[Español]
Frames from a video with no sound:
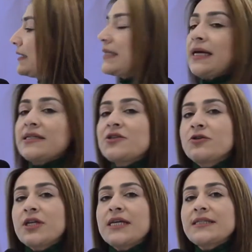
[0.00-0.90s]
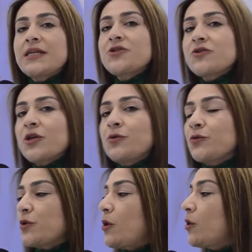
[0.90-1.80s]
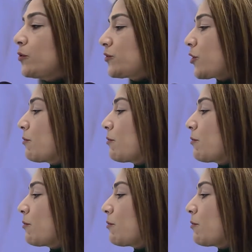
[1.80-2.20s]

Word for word: de gestión de desechos en un solo uso.